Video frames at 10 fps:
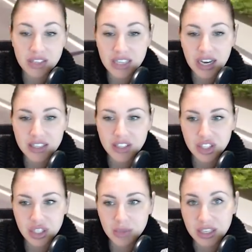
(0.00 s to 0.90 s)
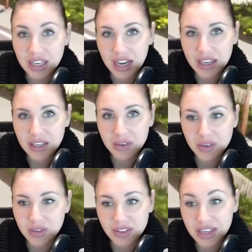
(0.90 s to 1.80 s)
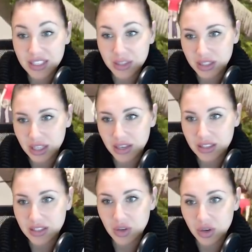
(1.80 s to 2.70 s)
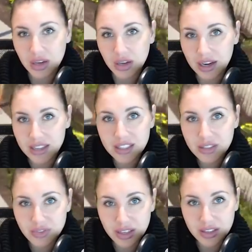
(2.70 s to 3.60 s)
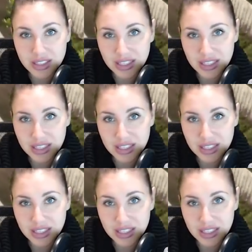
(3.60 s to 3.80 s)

Wenn ihr alle geschrieben hättet, Kacke oder wer weiß, ob ich dann jetzt noch aktiv wäre.